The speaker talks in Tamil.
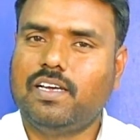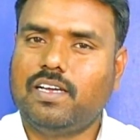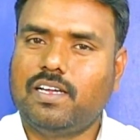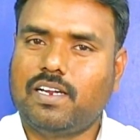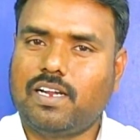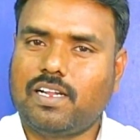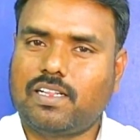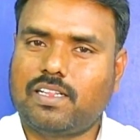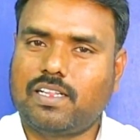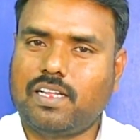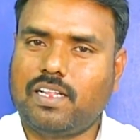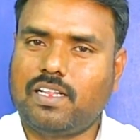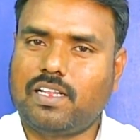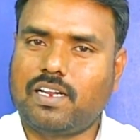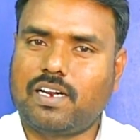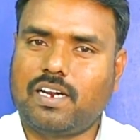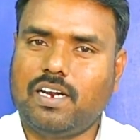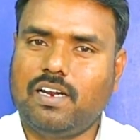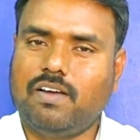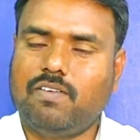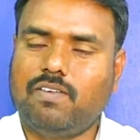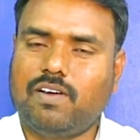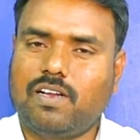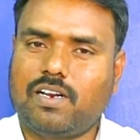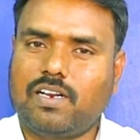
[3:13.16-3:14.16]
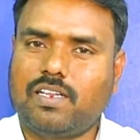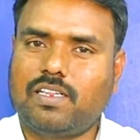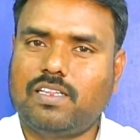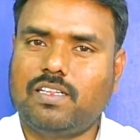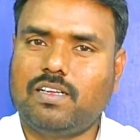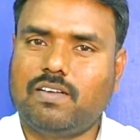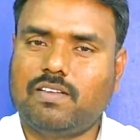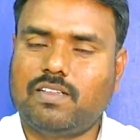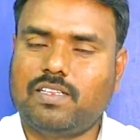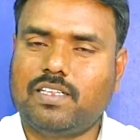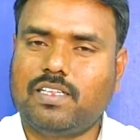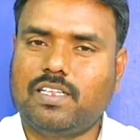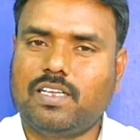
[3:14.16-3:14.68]
ரத்தம் அந்த இடத்துல வர்றது
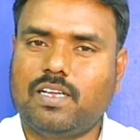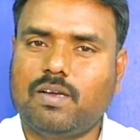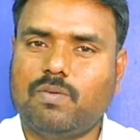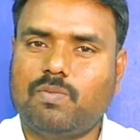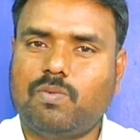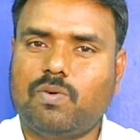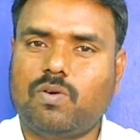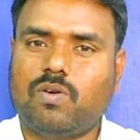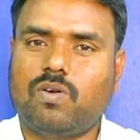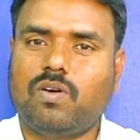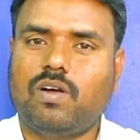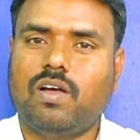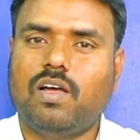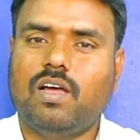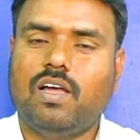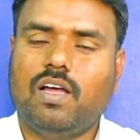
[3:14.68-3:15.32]
வந்ததுக்கப்புறம்